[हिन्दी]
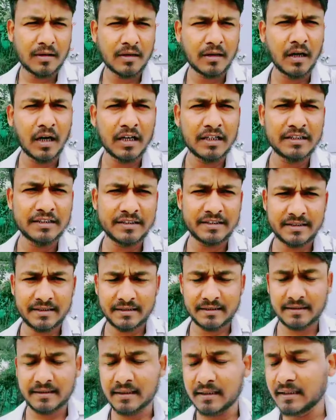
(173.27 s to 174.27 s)
गाइस
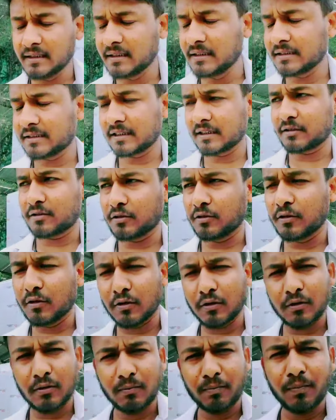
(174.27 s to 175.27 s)
दिल्ली से तो
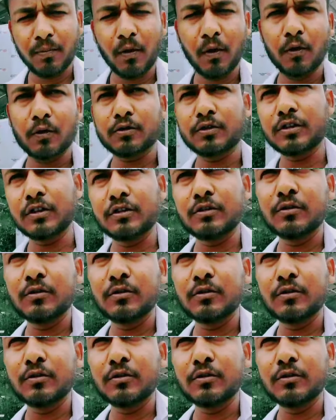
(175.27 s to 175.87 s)
बहुत ही